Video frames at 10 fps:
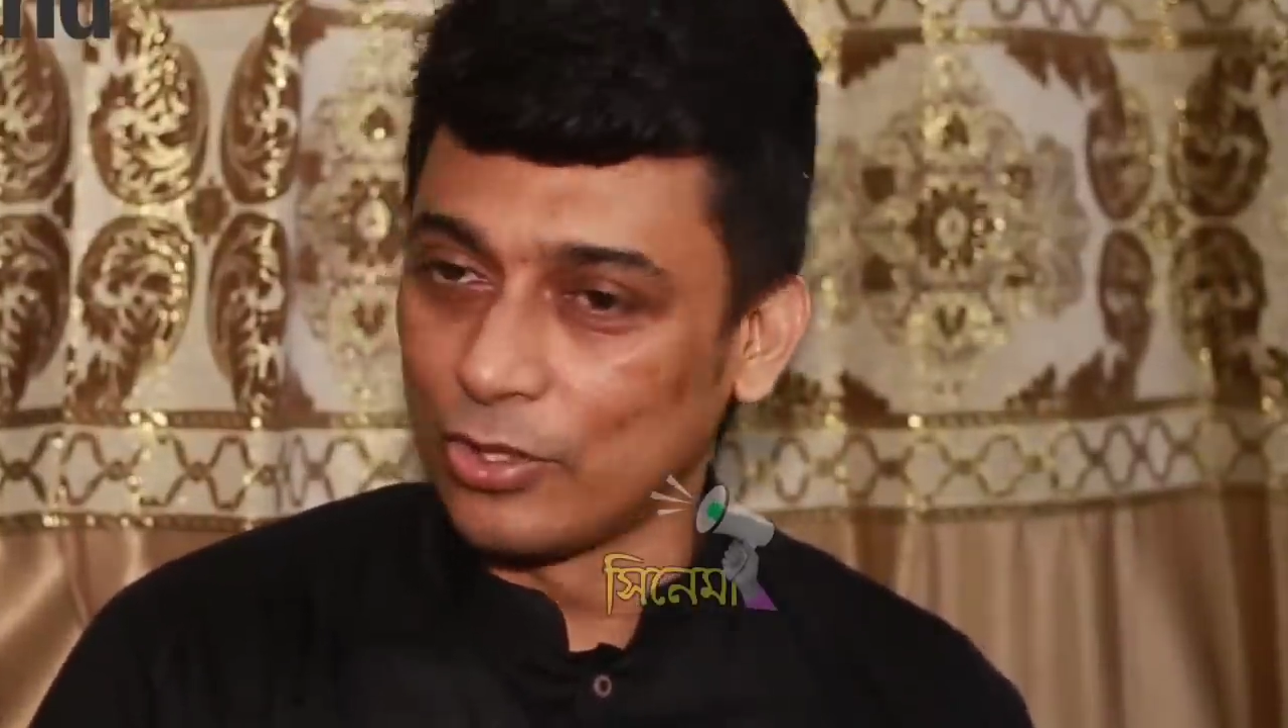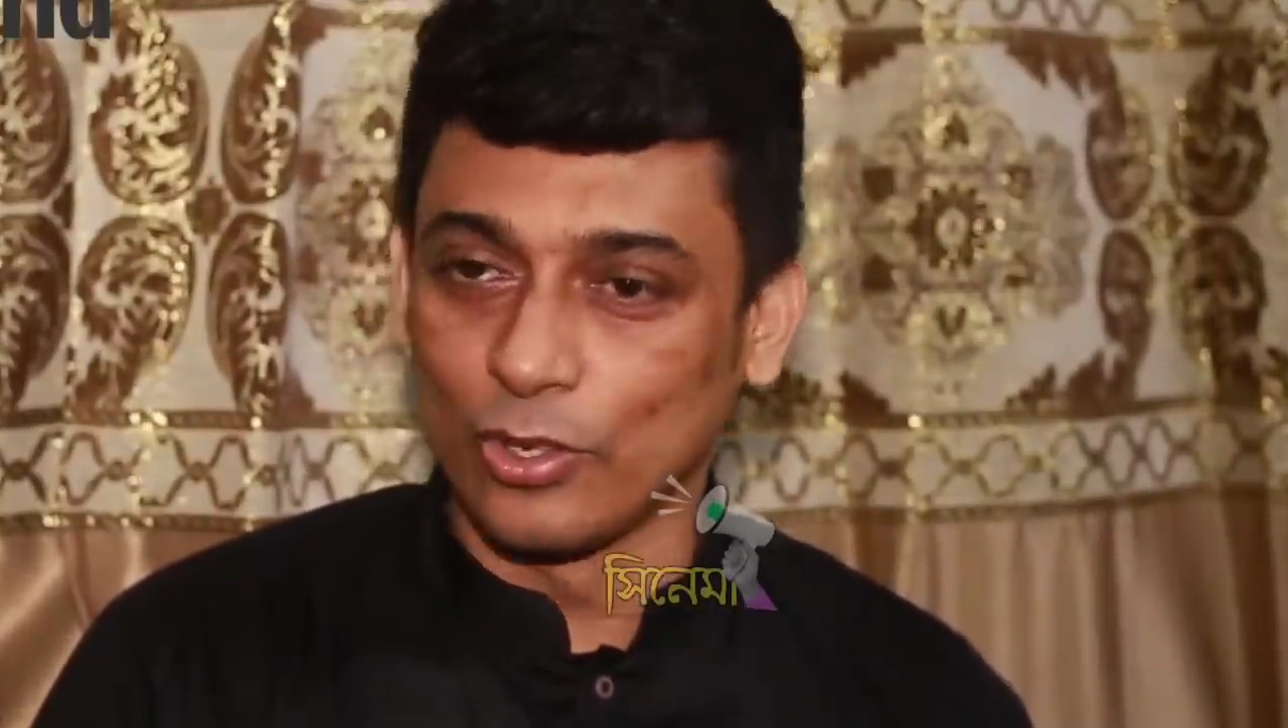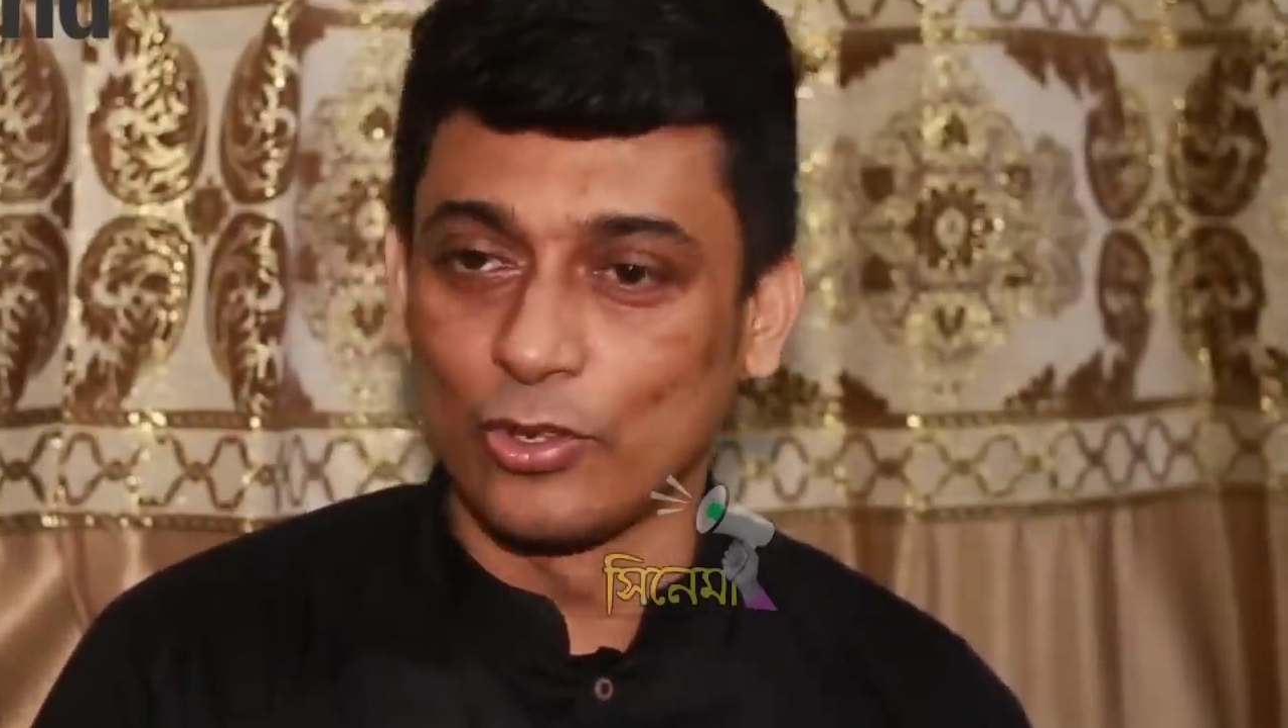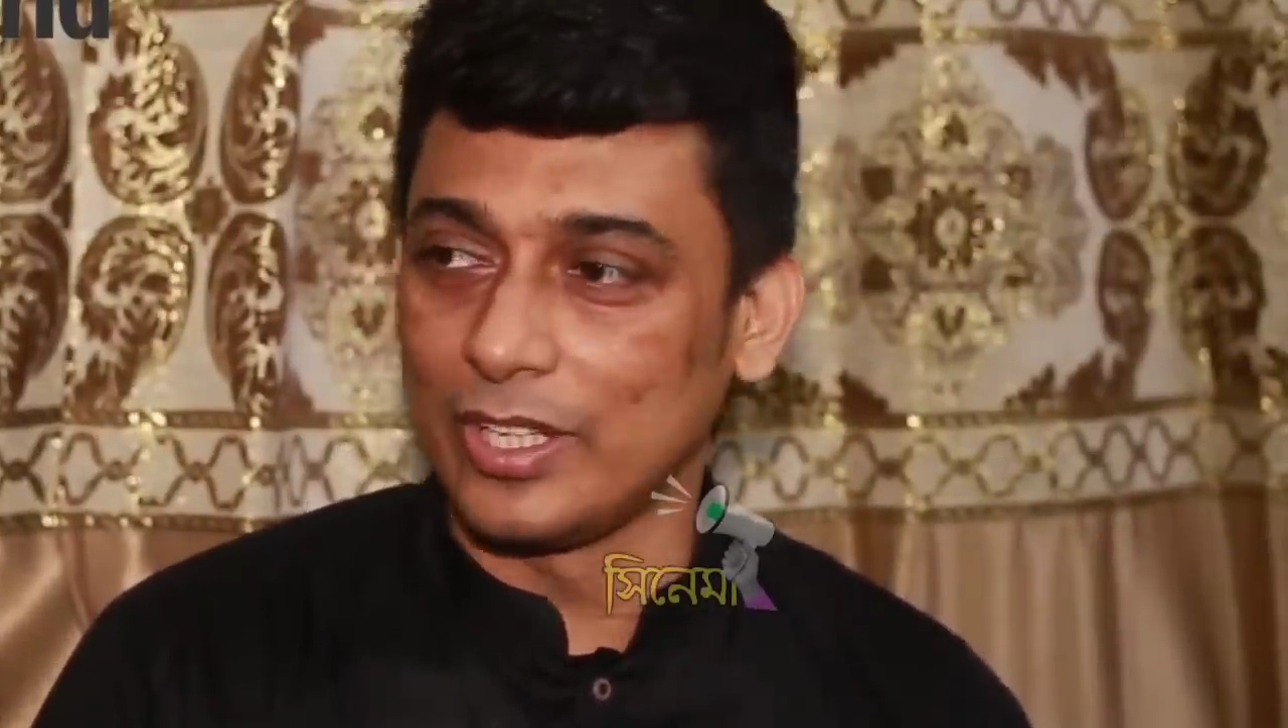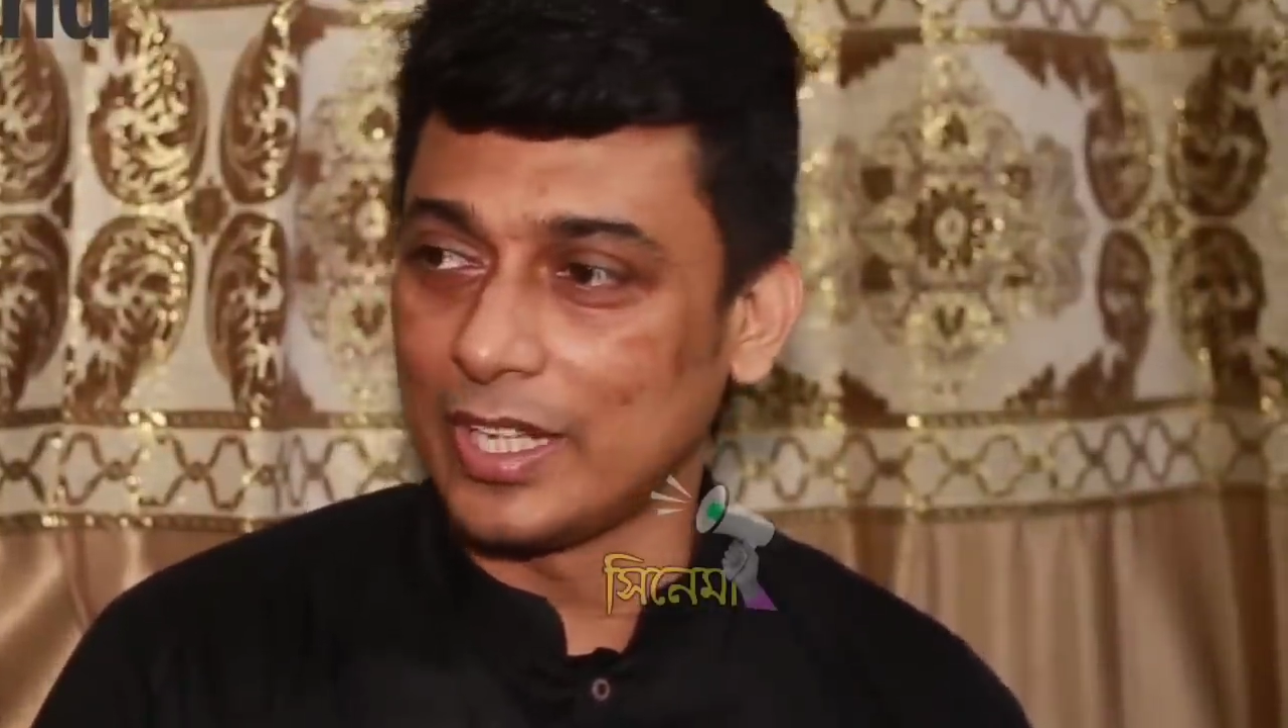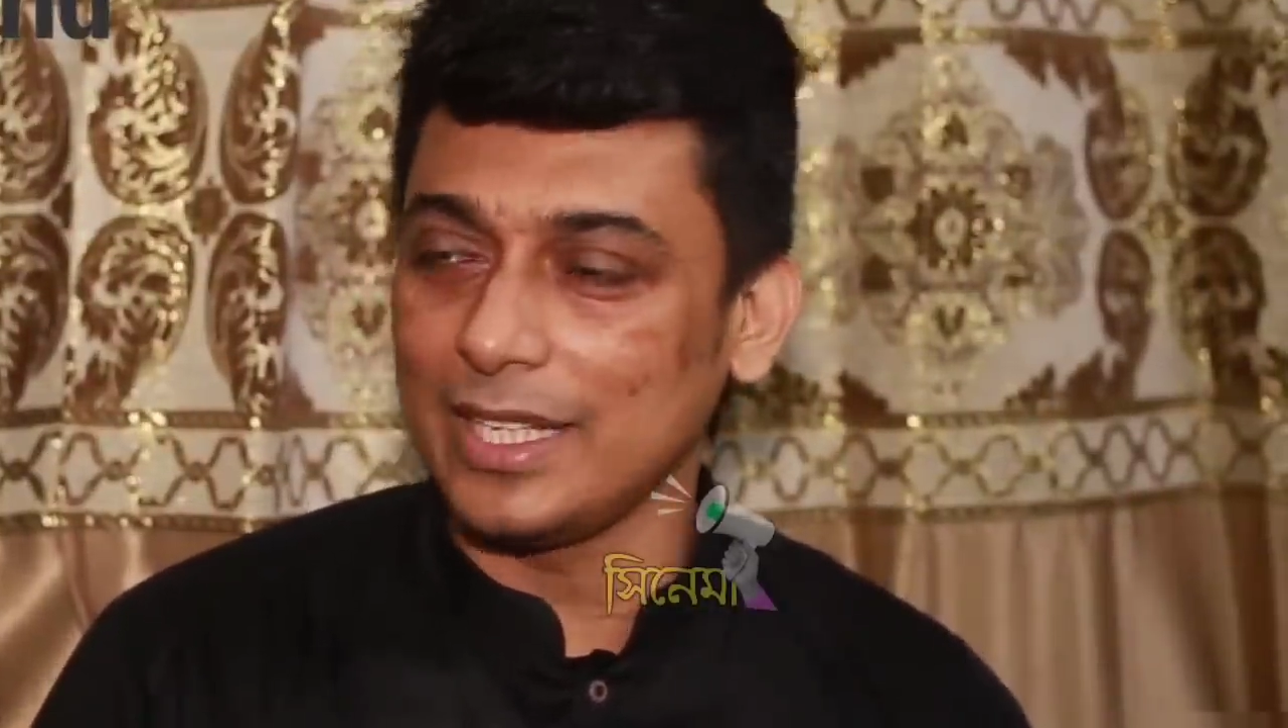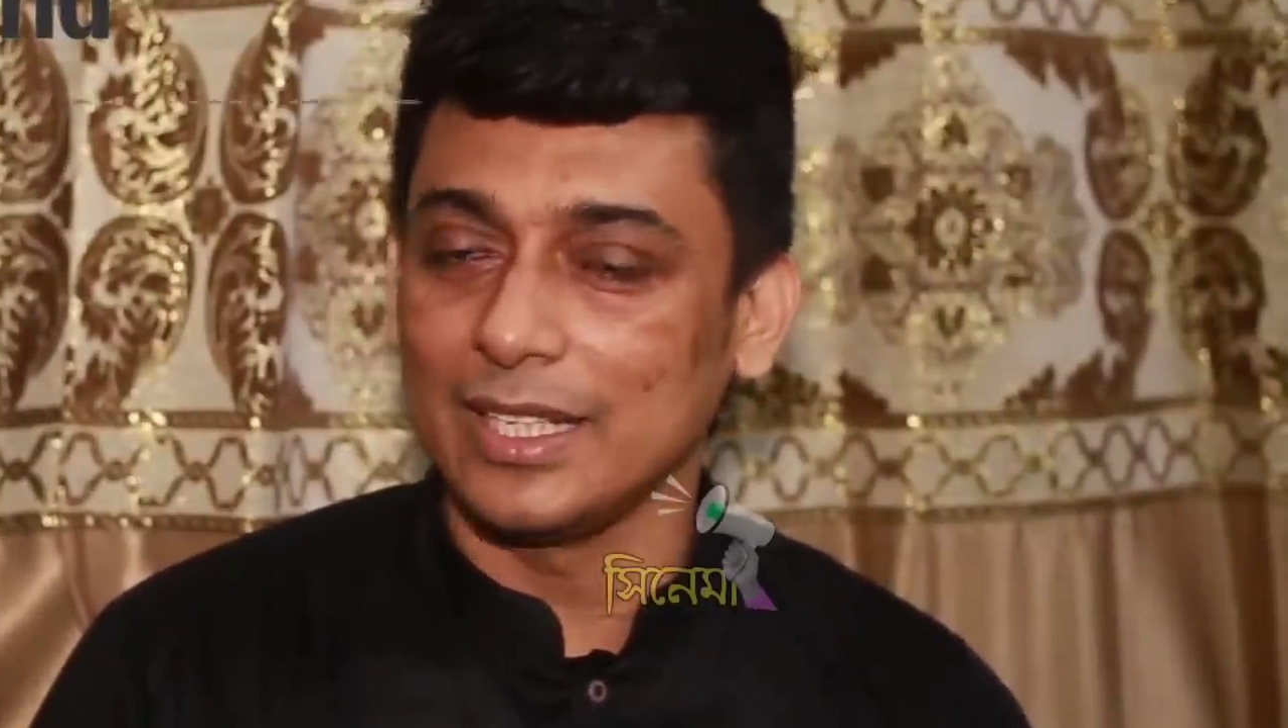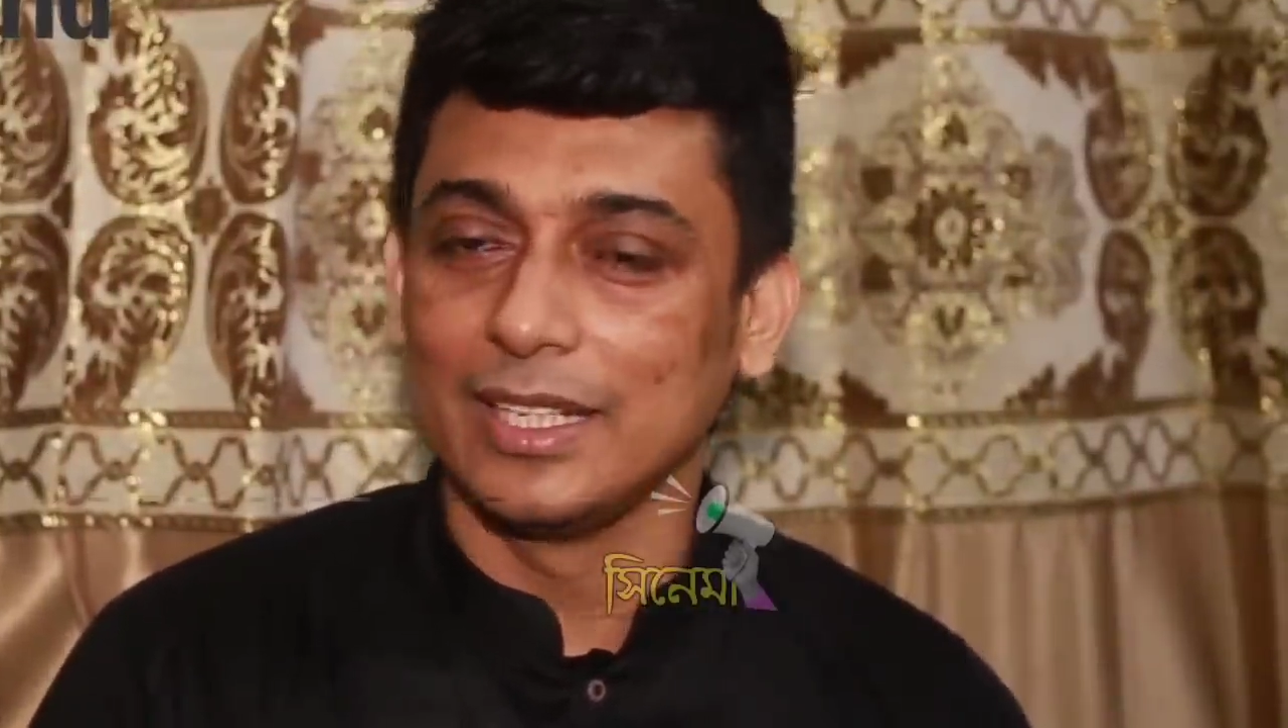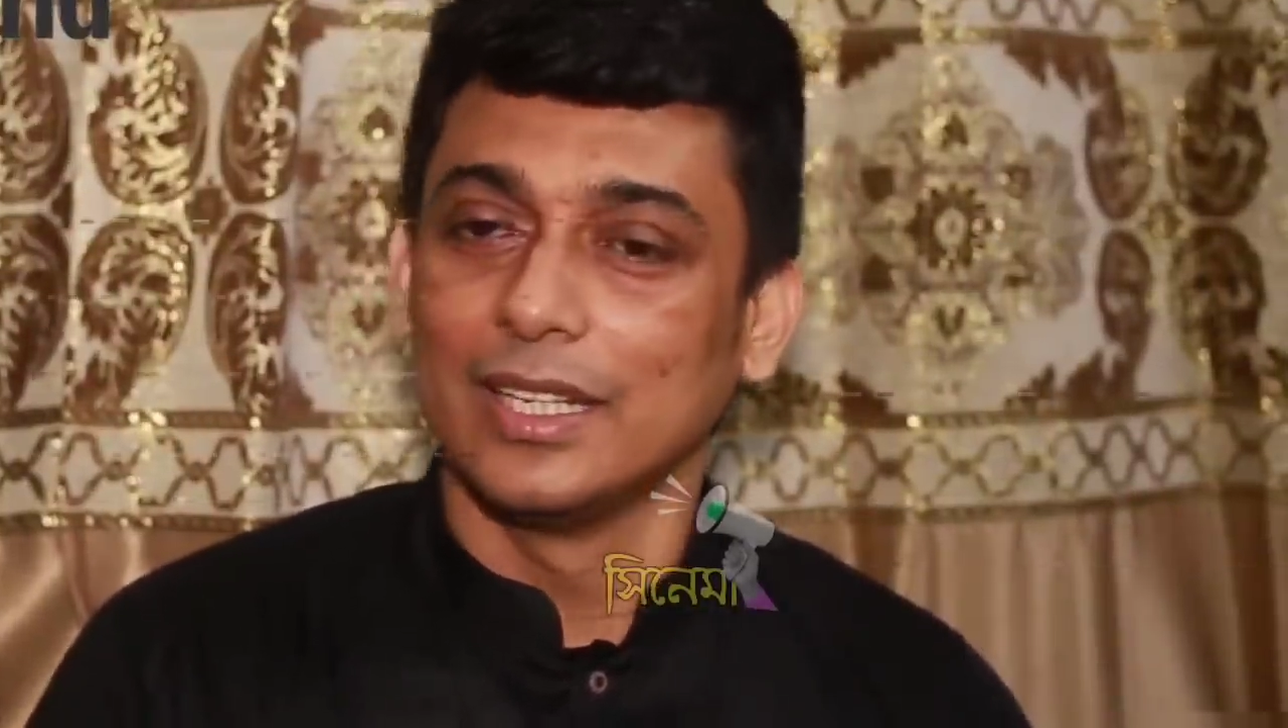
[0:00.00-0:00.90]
এখনো করি নাই